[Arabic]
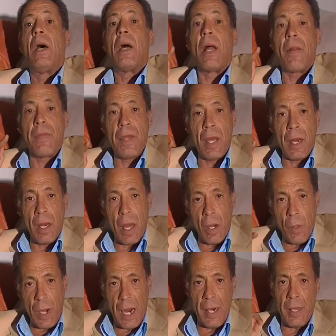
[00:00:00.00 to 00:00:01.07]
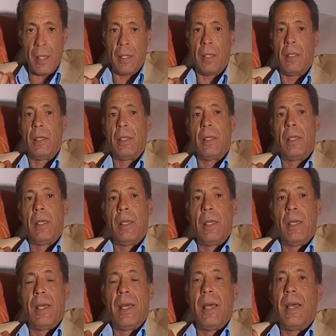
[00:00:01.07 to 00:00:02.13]
رضي الله عنه
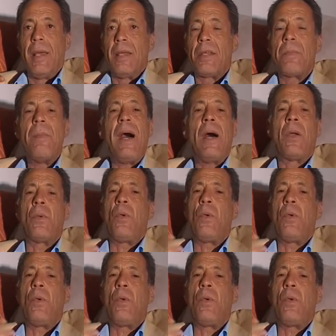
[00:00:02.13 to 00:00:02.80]
اسمح